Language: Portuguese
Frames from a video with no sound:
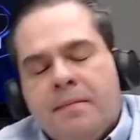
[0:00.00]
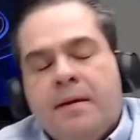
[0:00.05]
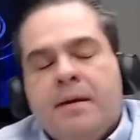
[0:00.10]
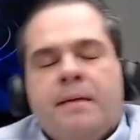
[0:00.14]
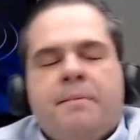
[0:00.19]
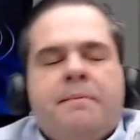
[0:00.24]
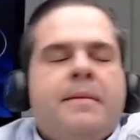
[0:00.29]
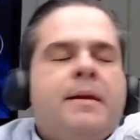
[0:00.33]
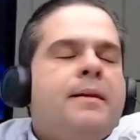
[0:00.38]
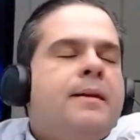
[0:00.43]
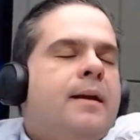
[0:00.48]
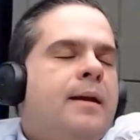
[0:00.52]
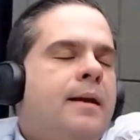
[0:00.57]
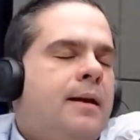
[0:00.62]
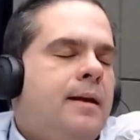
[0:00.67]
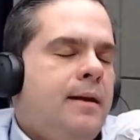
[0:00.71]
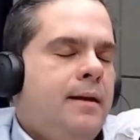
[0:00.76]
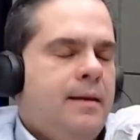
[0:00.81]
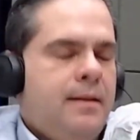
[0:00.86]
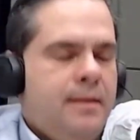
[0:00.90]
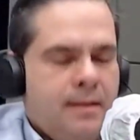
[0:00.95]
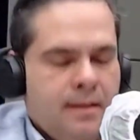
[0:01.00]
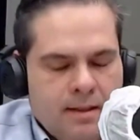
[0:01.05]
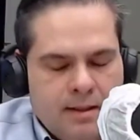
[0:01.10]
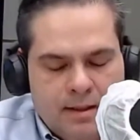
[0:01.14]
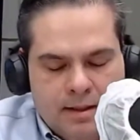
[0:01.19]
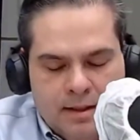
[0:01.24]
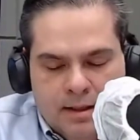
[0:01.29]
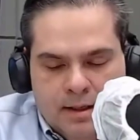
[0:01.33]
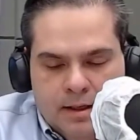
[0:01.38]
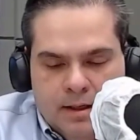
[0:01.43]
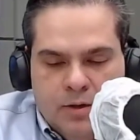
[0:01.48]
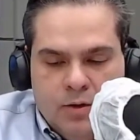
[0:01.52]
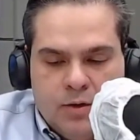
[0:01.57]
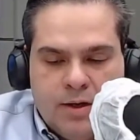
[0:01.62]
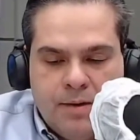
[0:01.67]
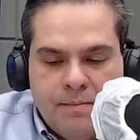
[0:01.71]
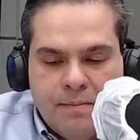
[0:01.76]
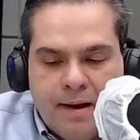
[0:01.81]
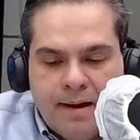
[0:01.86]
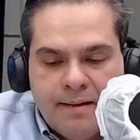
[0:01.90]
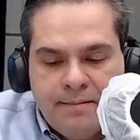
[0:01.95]
me, me indigna, o
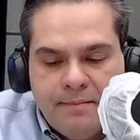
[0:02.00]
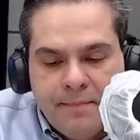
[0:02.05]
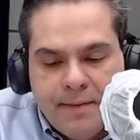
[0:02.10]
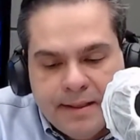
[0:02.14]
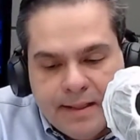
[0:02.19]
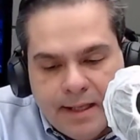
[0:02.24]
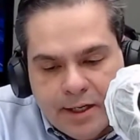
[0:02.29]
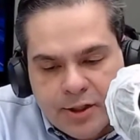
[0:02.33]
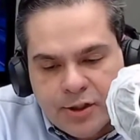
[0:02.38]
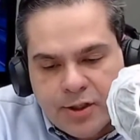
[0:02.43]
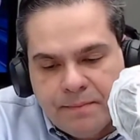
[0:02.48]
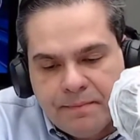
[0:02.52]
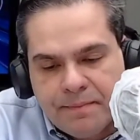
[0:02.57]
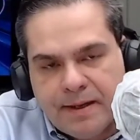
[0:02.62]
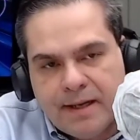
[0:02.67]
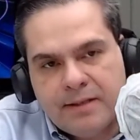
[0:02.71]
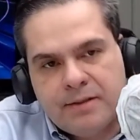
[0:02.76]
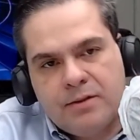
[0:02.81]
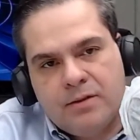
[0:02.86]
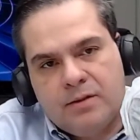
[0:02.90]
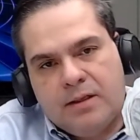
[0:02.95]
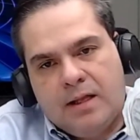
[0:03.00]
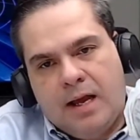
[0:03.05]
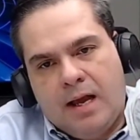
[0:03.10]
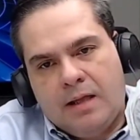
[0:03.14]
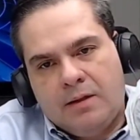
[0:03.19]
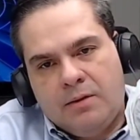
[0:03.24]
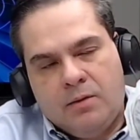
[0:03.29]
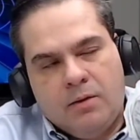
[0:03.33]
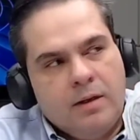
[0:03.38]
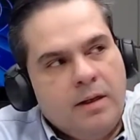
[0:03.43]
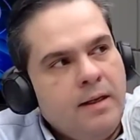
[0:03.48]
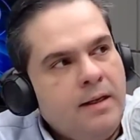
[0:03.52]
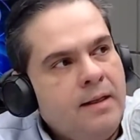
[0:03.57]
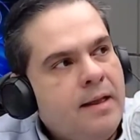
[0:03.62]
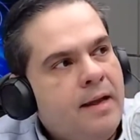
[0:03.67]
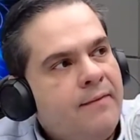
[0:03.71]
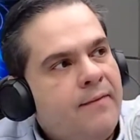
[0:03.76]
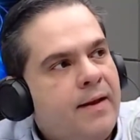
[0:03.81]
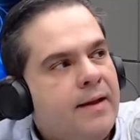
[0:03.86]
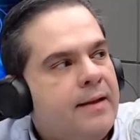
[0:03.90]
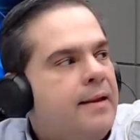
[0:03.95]
que mais me deixa impressionado, e
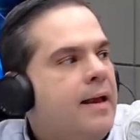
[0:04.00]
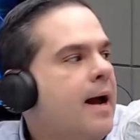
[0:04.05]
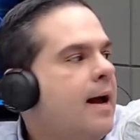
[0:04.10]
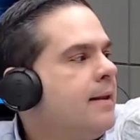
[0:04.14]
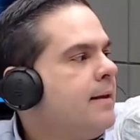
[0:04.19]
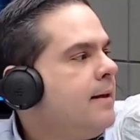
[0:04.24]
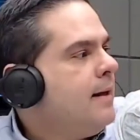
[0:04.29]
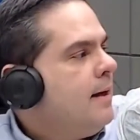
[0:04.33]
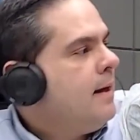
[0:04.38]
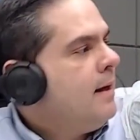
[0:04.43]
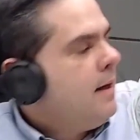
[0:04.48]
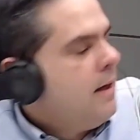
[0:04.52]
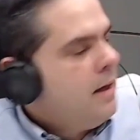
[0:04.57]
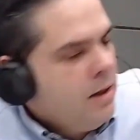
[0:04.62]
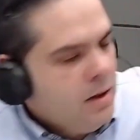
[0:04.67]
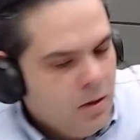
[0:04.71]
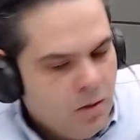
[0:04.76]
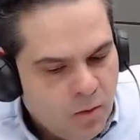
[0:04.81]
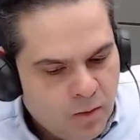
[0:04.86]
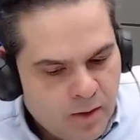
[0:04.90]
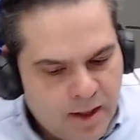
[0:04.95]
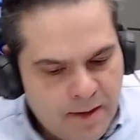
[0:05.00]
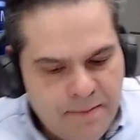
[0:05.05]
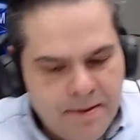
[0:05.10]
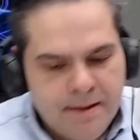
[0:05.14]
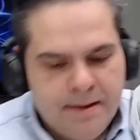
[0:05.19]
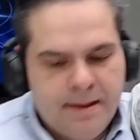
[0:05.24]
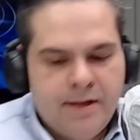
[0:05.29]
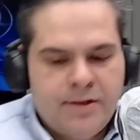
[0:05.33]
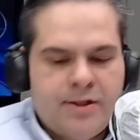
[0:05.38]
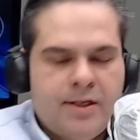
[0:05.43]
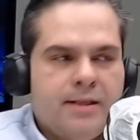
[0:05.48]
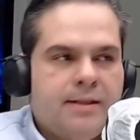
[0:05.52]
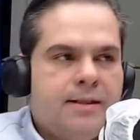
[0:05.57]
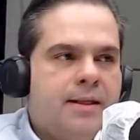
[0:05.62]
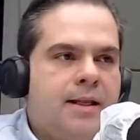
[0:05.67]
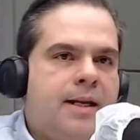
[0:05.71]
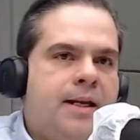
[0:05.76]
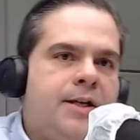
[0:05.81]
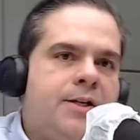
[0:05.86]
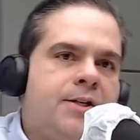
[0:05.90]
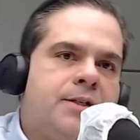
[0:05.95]
na verdade, o que me deixa
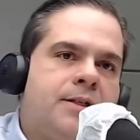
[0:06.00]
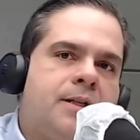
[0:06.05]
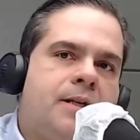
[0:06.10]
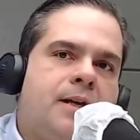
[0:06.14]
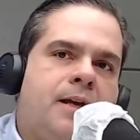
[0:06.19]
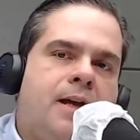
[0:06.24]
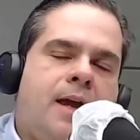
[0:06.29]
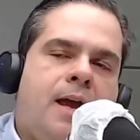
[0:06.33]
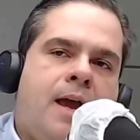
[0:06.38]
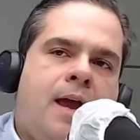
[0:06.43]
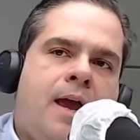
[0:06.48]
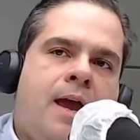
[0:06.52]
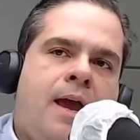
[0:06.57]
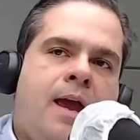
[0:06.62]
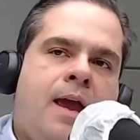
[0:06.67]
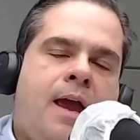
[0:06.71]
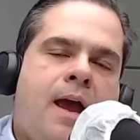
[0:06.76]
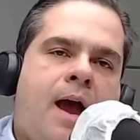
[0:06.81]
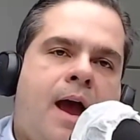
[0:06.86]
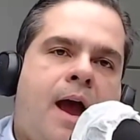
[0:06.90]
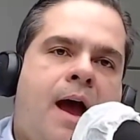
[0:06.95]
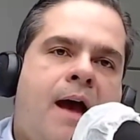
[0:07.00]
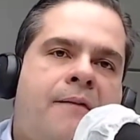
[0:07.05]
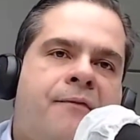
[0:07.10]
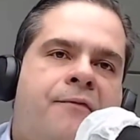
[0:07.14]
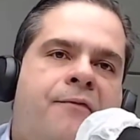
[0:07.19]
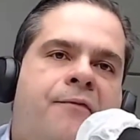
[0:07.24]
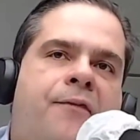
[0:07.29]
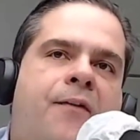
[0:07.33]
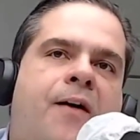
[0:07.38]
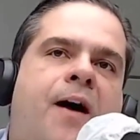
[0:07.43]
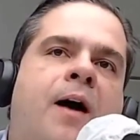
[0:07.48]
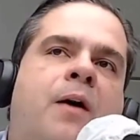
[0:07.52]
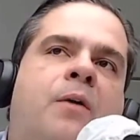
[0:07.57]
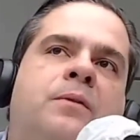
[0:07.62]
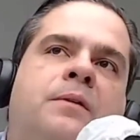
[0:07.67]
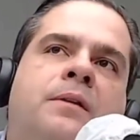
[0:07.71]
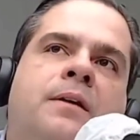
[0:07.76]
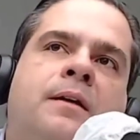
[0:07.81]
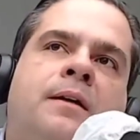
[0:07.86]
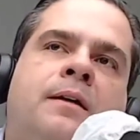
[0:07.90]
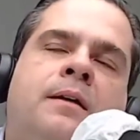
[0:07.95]
triste é a
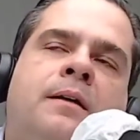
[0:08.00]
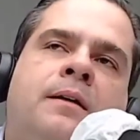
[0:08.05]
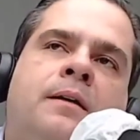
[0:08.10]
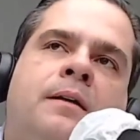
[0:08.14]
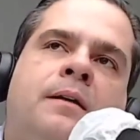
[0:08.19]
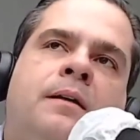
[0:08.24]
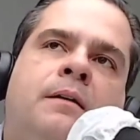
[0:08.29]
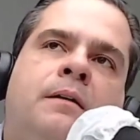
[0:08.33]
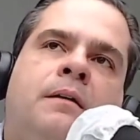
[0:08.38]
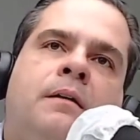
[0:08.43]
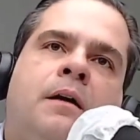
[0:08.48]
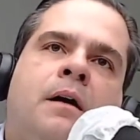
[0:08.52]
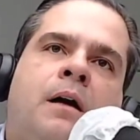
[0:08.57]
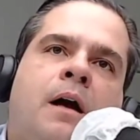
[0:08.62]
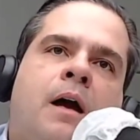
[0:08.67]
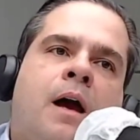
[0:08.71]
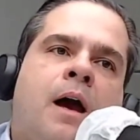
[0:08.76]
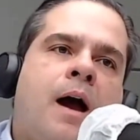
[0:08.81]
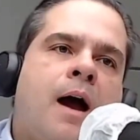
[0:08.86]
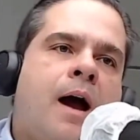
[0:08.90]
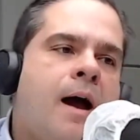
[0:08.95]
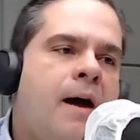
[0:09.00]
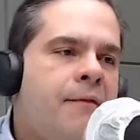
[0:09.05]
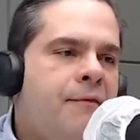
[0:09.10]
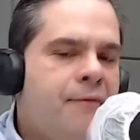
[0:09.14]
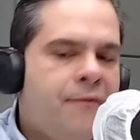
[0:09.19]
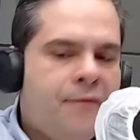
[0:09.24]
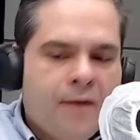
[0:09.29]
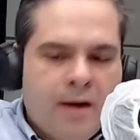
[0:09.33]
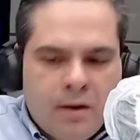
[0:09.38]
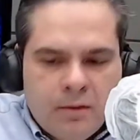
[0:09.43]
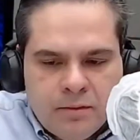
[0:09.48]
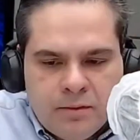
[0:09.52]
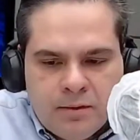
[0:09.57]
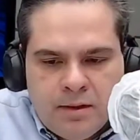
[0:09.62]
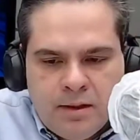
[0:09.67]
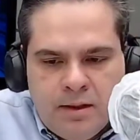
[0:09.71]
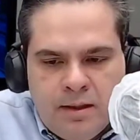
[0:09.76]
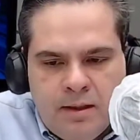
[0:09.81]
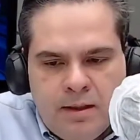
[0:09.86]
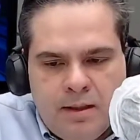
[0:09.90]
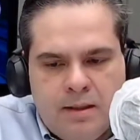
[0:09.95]
falta, a
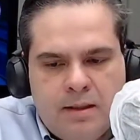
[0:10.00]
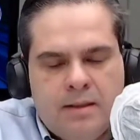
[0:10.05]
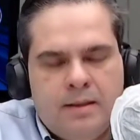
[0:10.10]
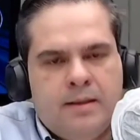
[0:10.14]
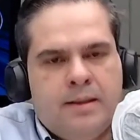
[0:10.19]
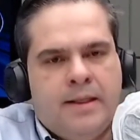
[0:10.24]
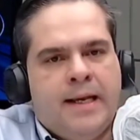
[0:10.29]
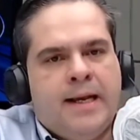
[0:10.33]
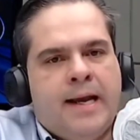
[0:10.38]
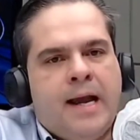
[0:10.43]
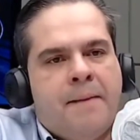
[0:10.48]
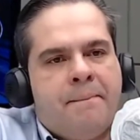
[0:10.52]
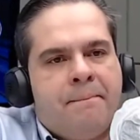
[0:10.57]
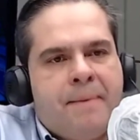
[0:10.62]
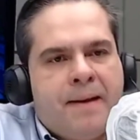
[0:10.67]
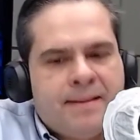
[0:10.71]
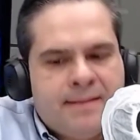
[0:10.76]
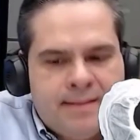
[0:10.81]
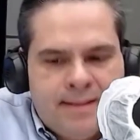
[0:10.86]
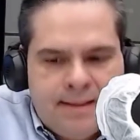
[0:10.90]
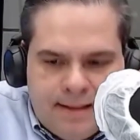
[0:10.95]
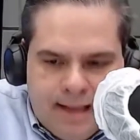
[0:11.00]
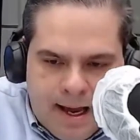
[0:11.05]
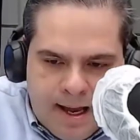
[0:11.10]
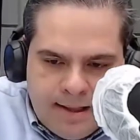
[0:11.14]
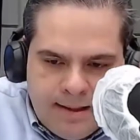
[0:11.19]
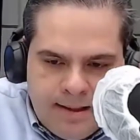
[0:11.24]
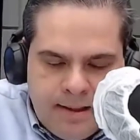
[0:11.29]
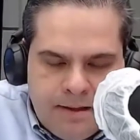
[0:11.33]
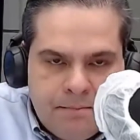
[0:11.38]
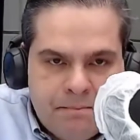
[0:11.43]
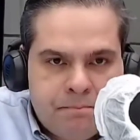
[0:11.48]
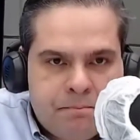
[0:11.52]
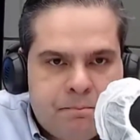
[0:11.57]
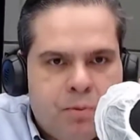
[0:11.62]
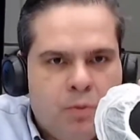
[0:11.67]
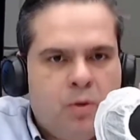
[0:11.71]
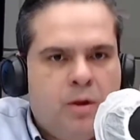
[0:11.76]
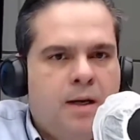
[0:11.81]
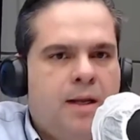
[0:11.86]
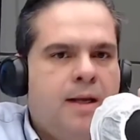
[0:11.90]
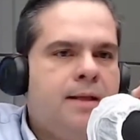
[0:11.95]
falta de capacidade
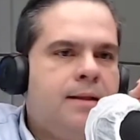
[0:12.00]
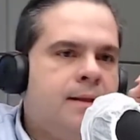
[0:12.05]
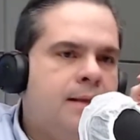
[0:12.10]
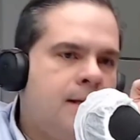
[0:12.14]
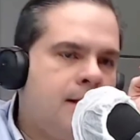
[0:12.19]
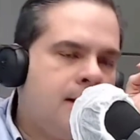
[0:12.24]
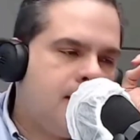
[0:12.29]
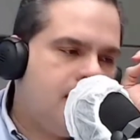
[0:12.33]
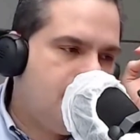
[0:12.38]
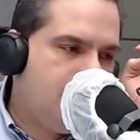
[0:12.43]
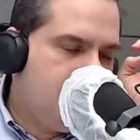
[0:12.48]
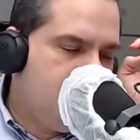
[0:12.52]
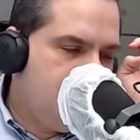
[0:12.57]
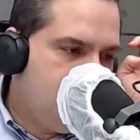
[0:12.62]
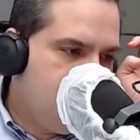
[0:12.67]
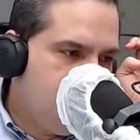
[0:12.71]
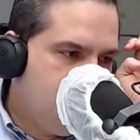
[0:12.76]
política